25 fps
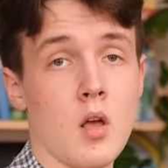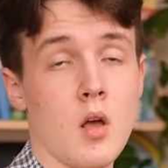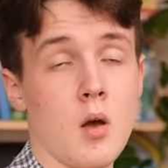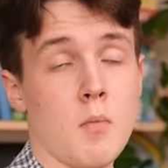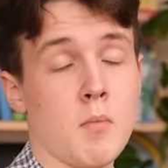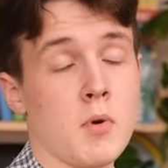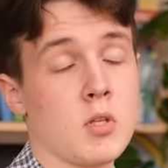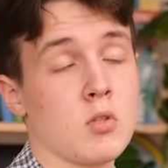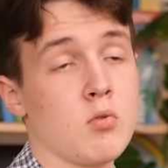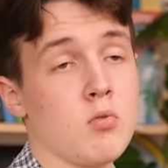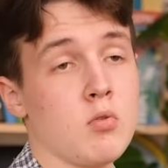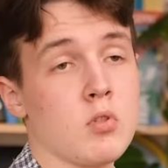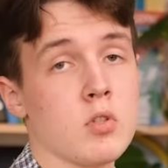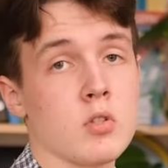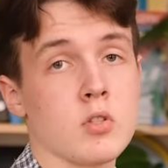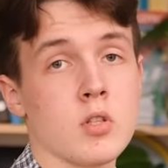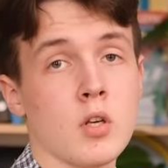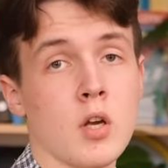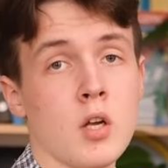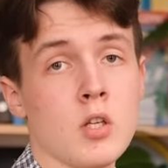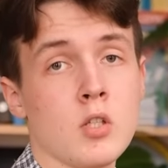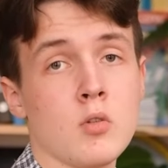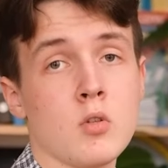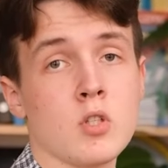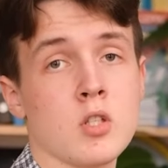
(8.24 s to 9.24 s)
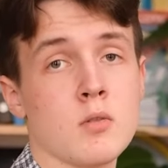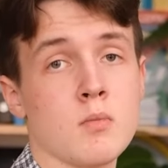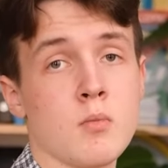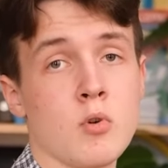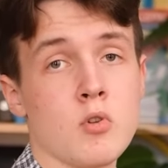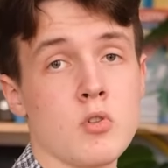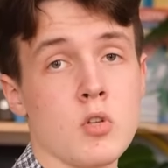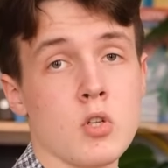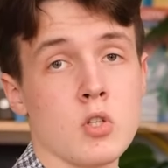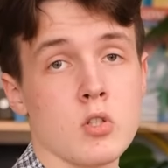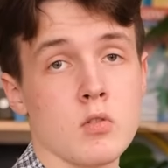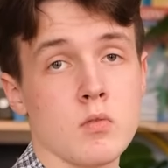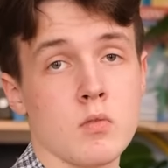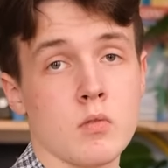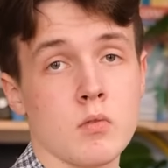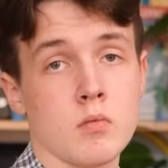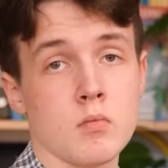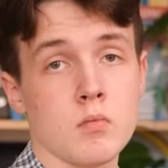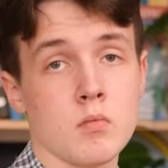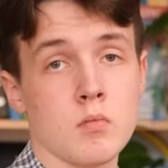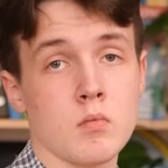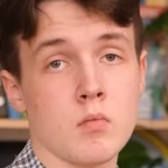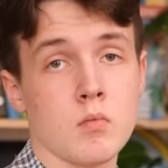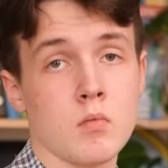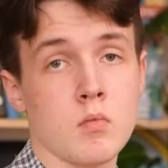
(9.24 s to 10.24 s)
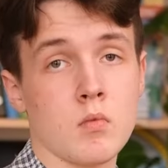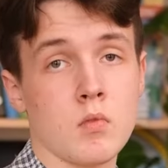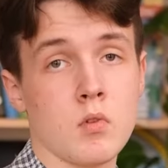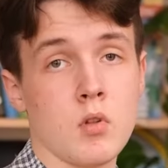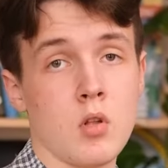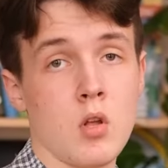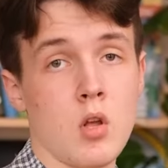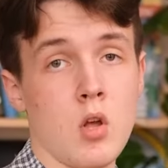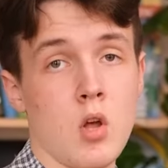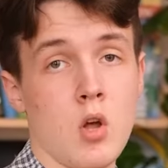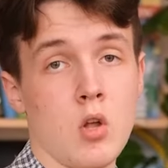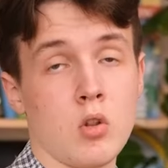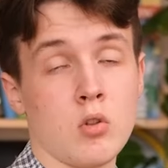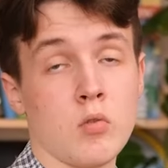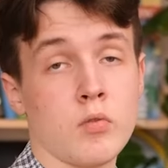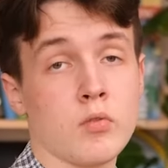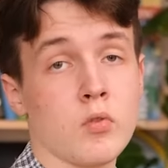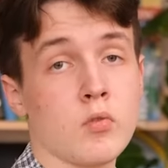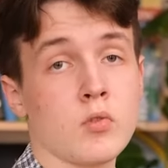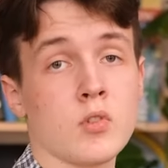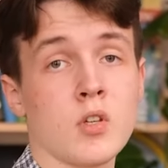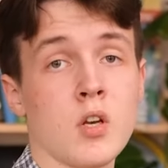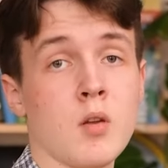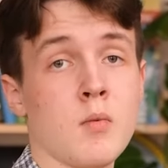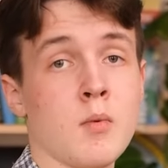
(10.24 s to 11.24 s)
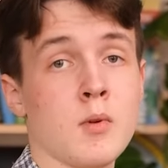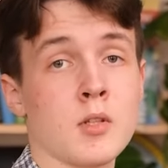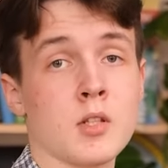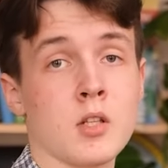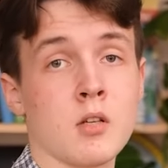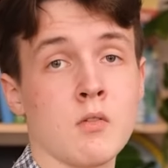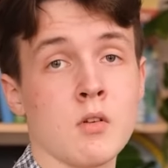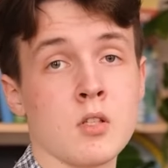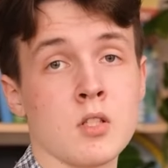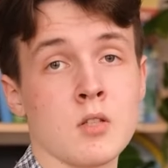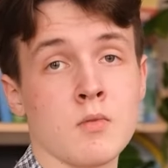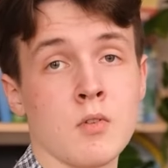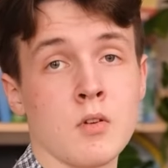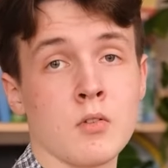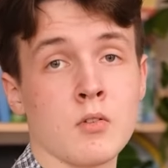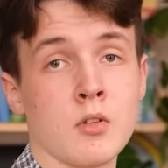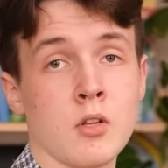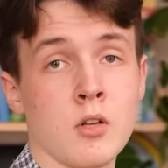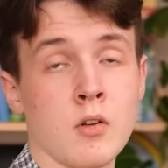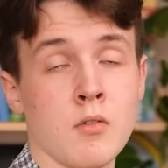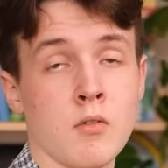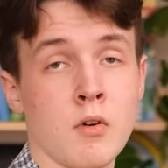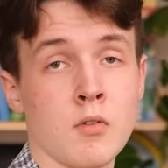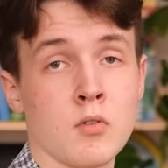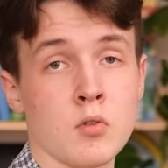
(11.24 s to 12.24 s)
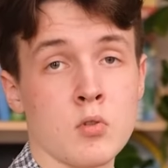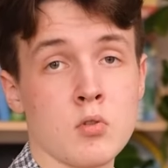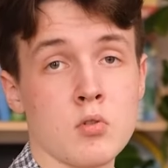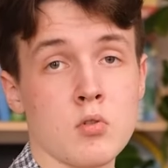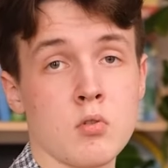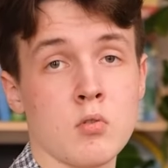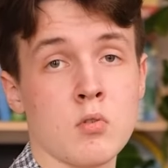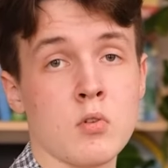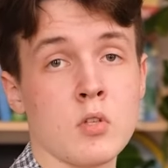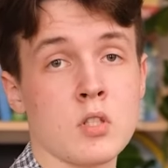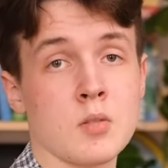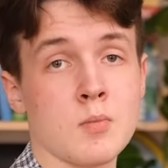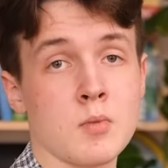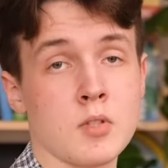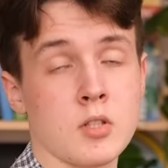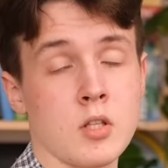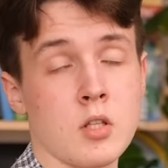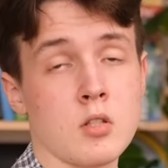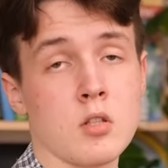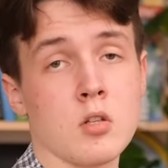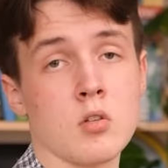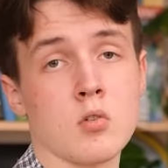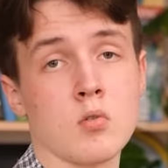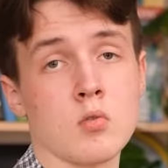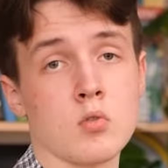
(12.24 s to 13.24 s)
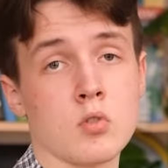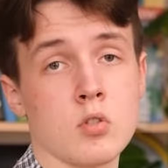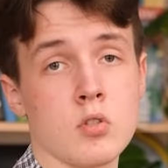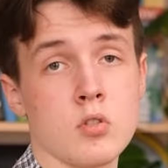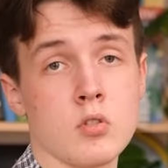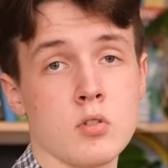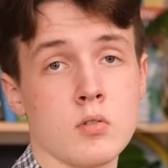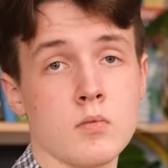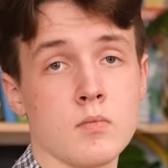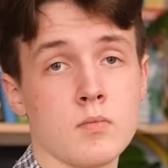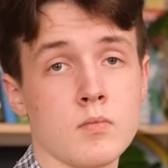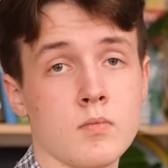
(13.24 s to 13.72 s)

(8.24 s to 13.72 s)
По сути, заканчивается мое детство. Но в то же время открываются врата во взрослую и самостоятельную жизнь.